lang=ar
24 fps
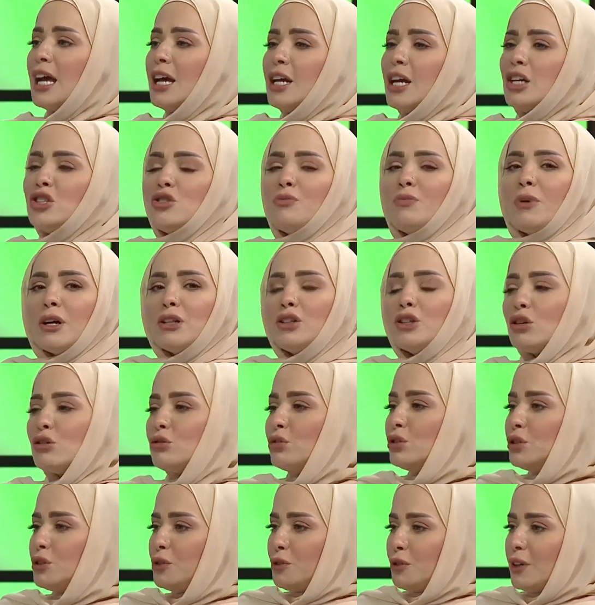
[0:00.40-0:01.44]
يجب ان
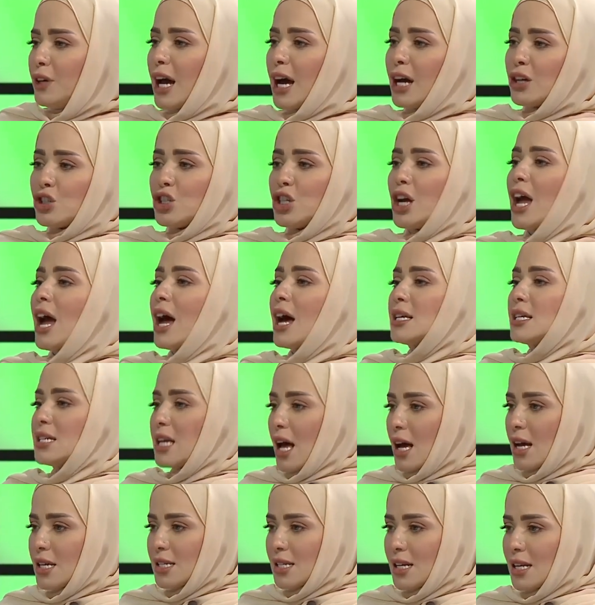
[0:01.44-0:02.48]
يكون فيها شيء
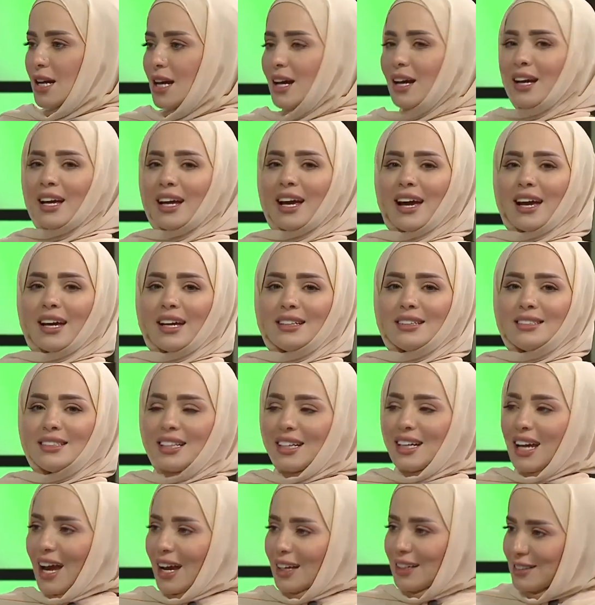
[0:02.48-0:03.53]
اساسي
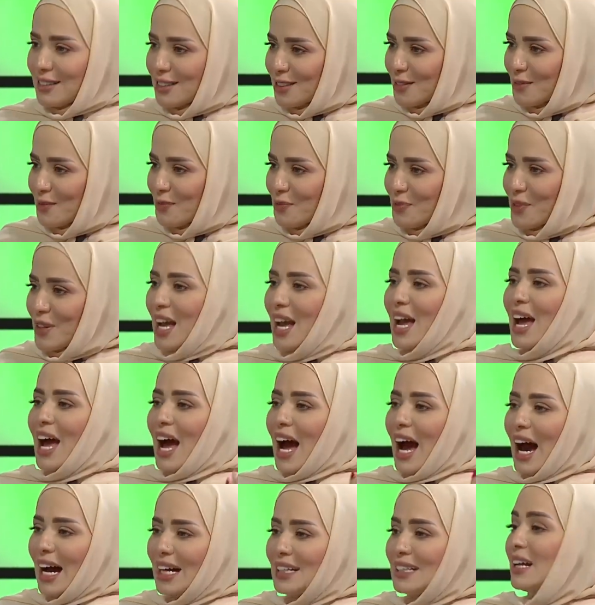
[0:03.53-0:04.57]
اتيكيت
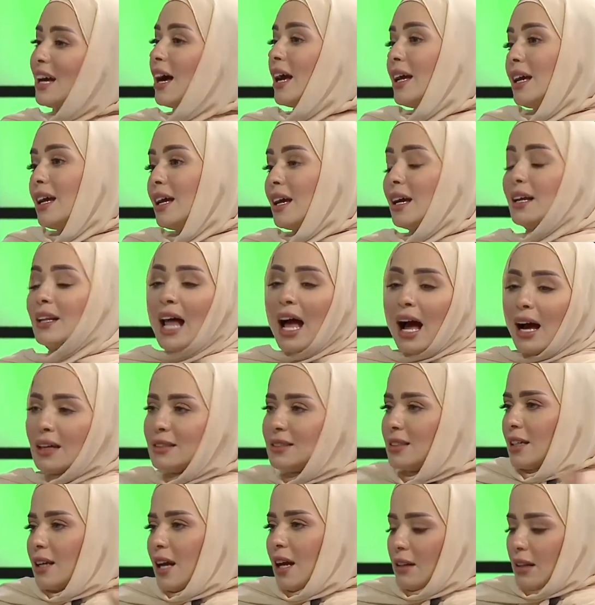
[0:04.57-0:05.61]
قواعد اي لا
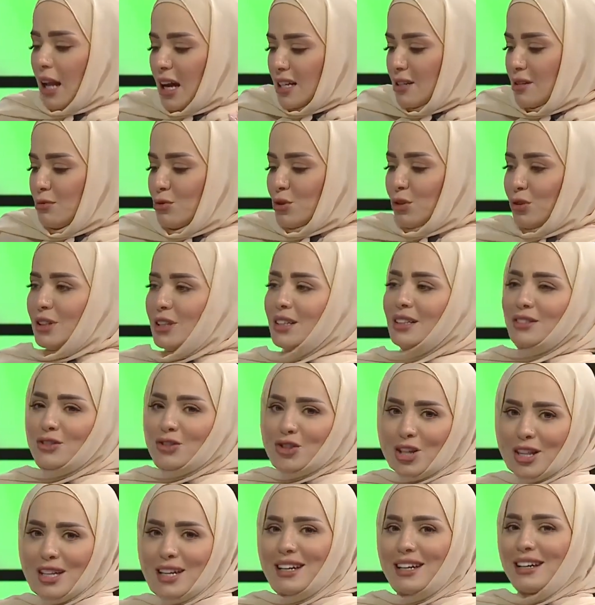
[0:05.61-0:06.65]
اتيكيت لازم تكونين
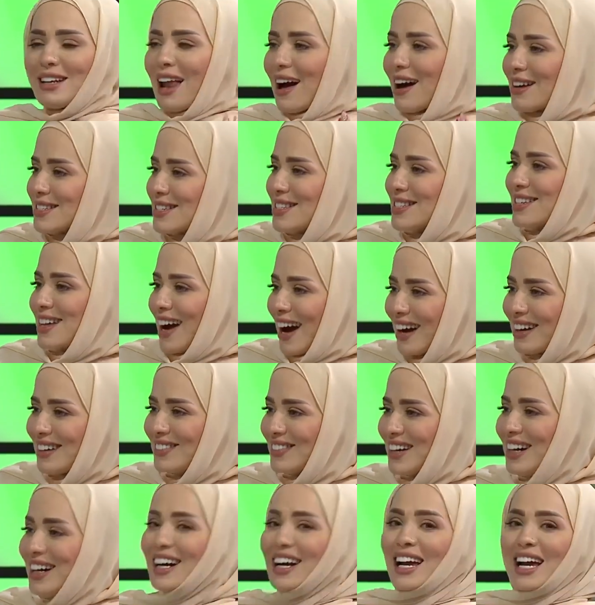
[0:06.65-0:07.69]
كذي كلاس
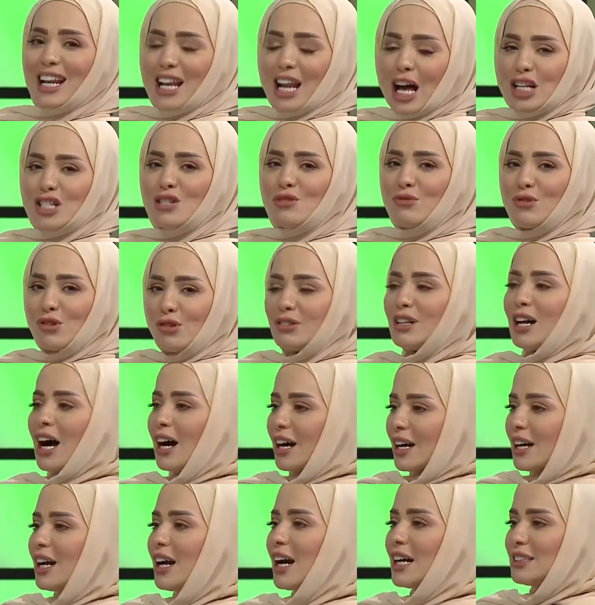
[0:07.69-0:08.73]
عارفه لازم يكون
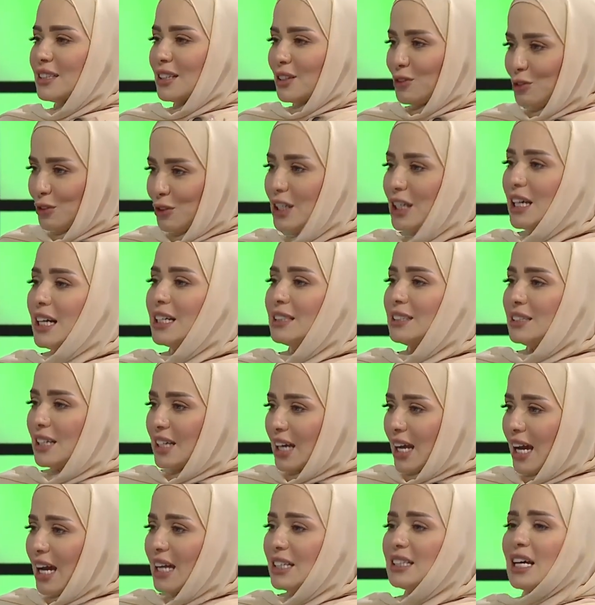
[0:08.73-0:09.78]
حقيقه في
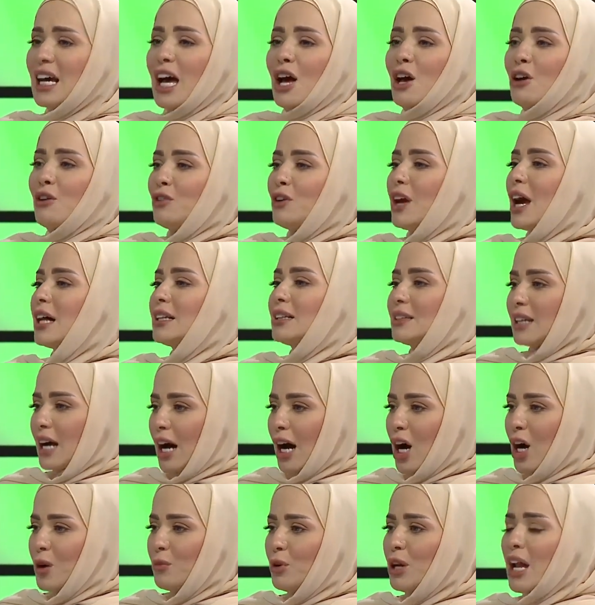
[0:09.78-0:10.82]
اتيكيت في
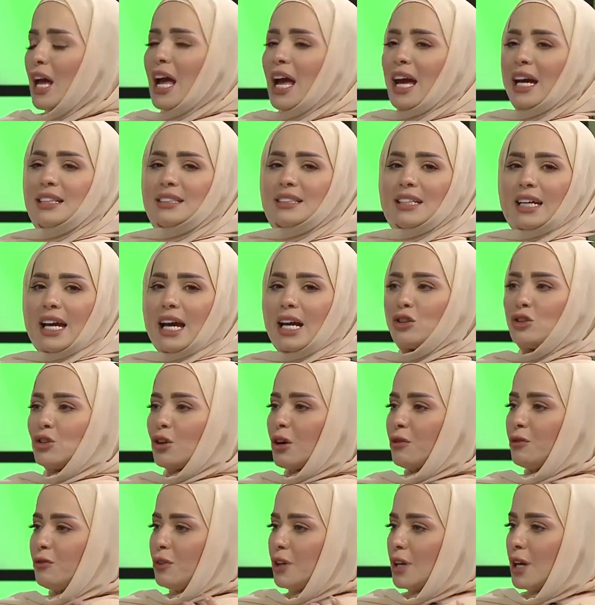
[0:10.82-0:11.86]
التعامل اتيكيت
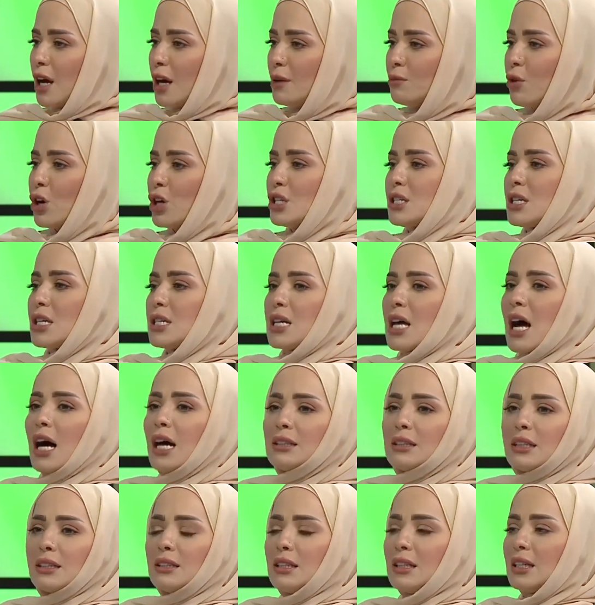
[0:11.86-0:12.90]
في
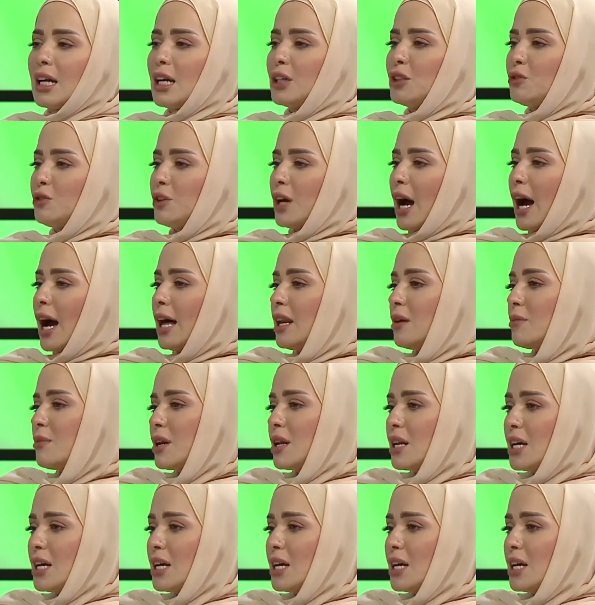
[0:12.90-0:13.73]
المؤسسات اتيكيت في عالم